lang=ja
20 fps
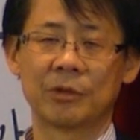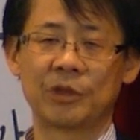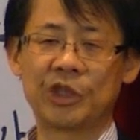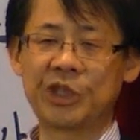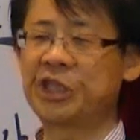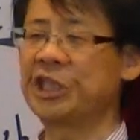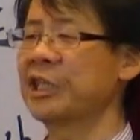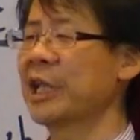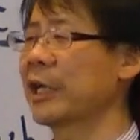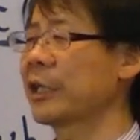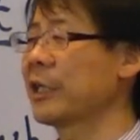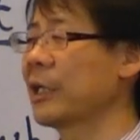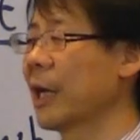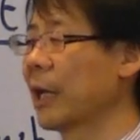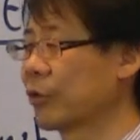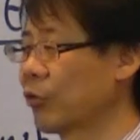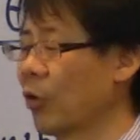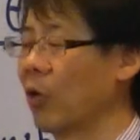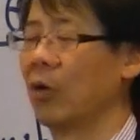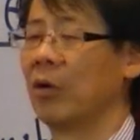父なき
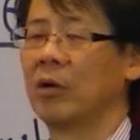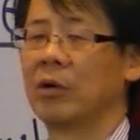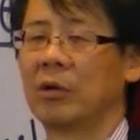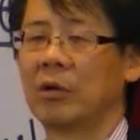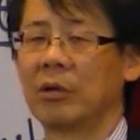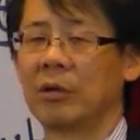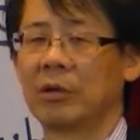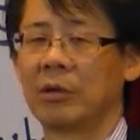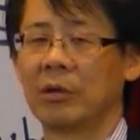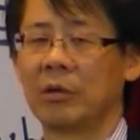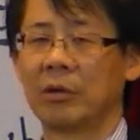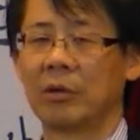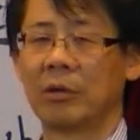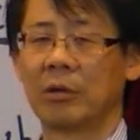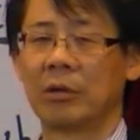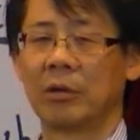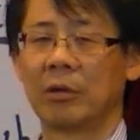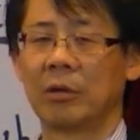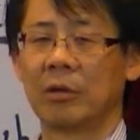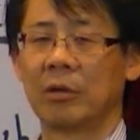後
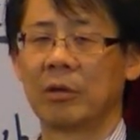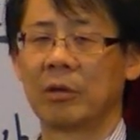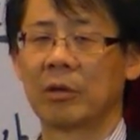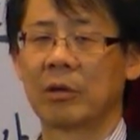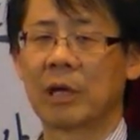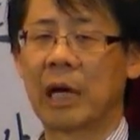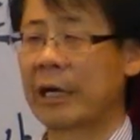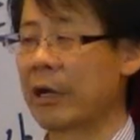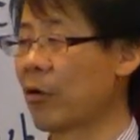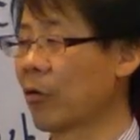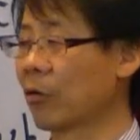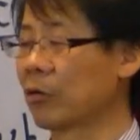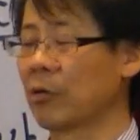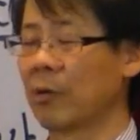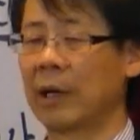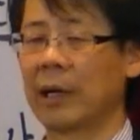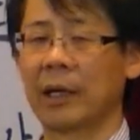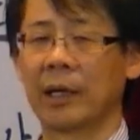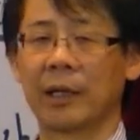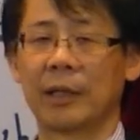彼のこ
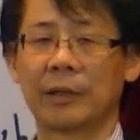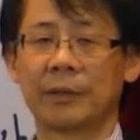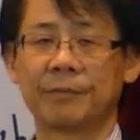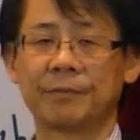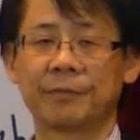とは